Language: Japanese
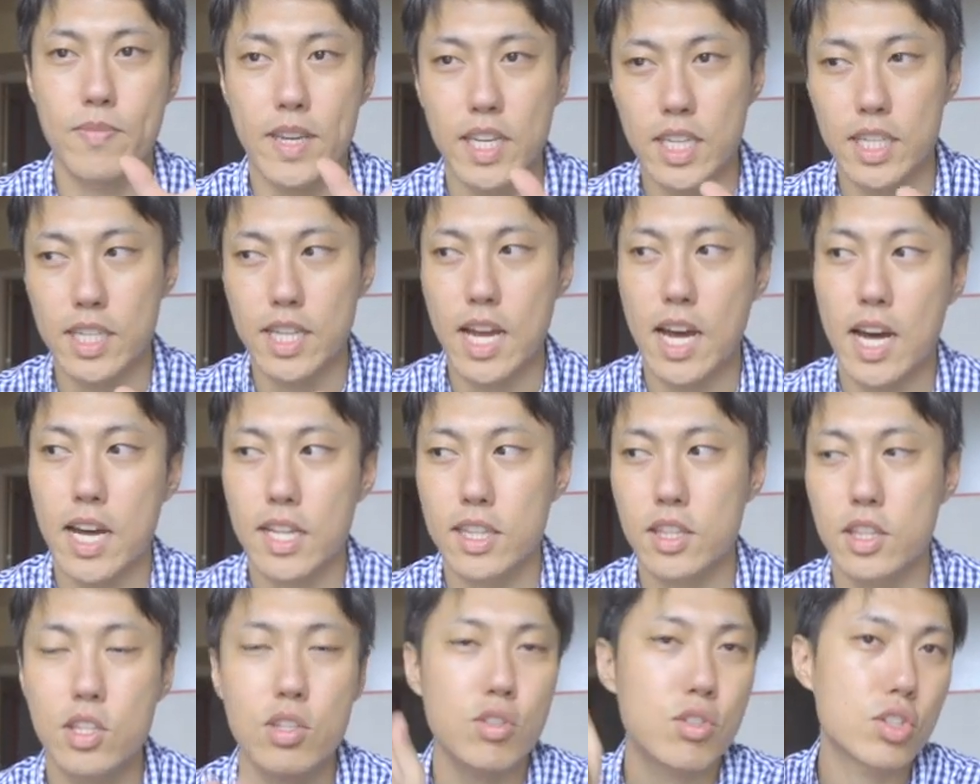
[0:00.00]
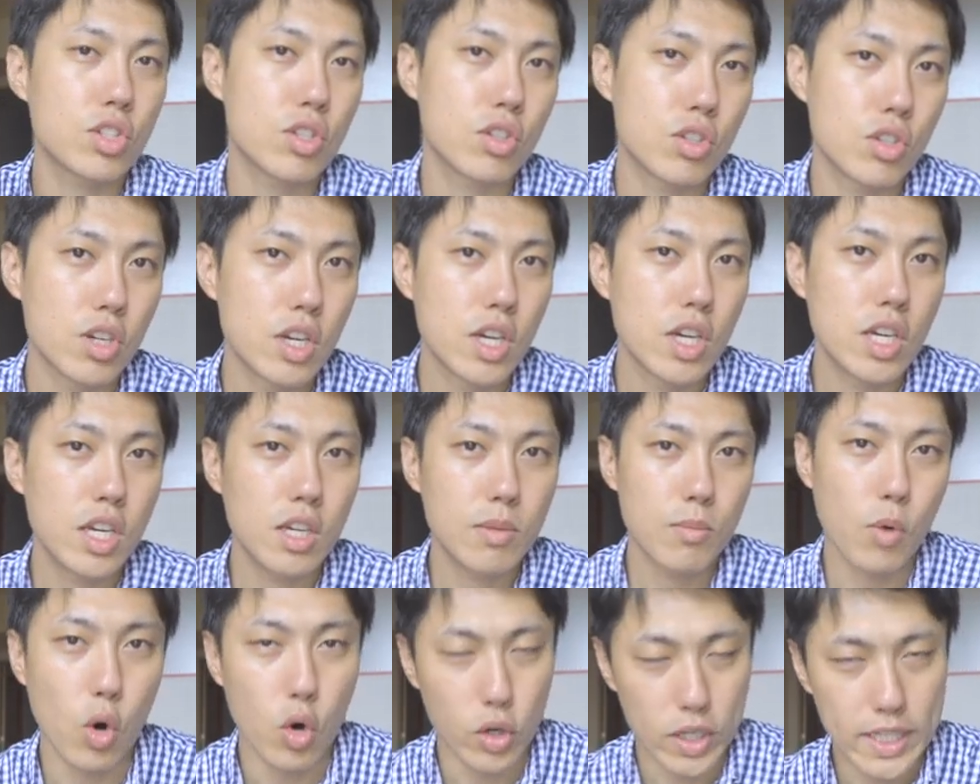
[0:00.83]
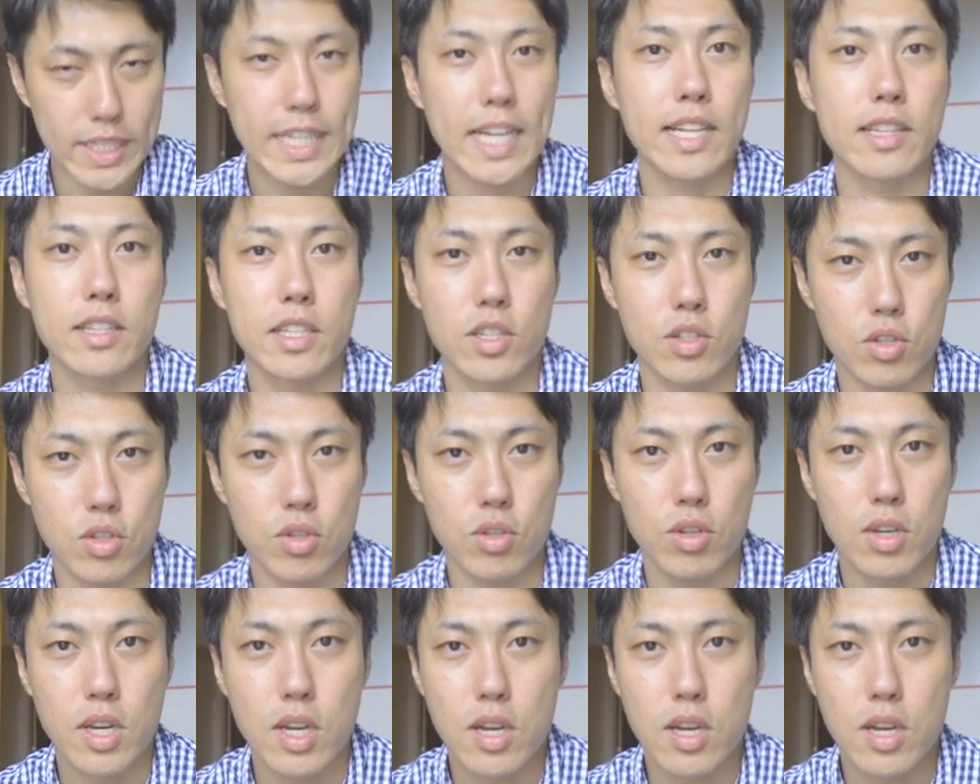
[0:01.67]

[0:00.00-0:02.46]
べきだっていう人もいたんです。